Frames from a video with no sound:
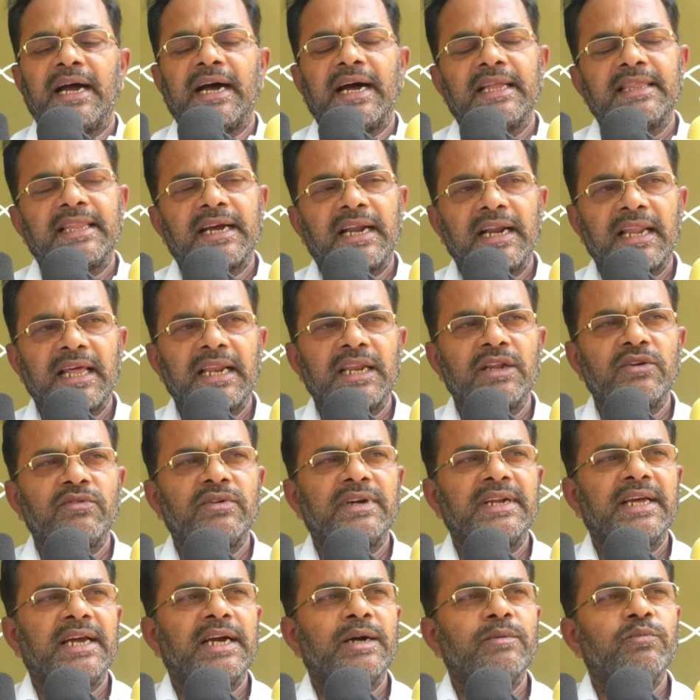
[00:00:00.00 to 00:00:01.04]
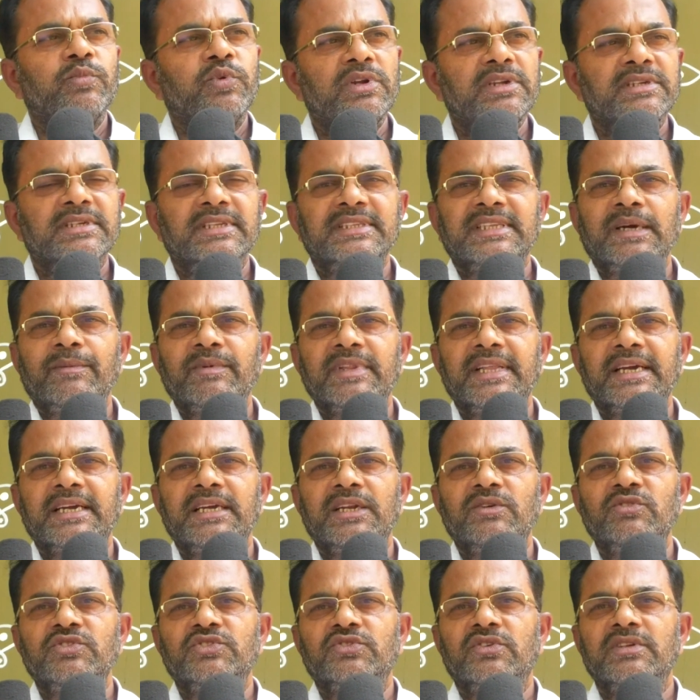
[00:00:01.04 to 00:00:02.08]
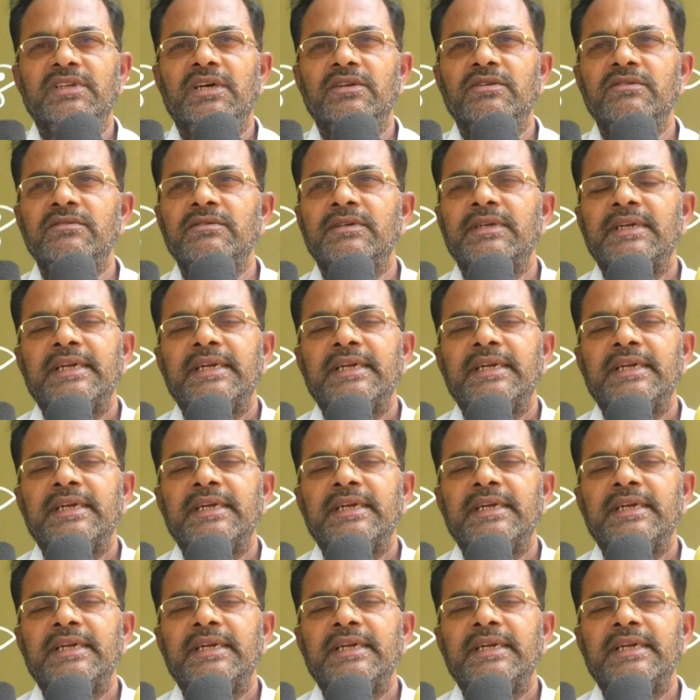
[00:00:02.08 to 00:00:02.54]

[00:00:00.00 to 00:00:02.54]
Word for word: ఆ తాళాలను కూడా పోలీసులు తమ దగ్గర ఉంచుకున్నారు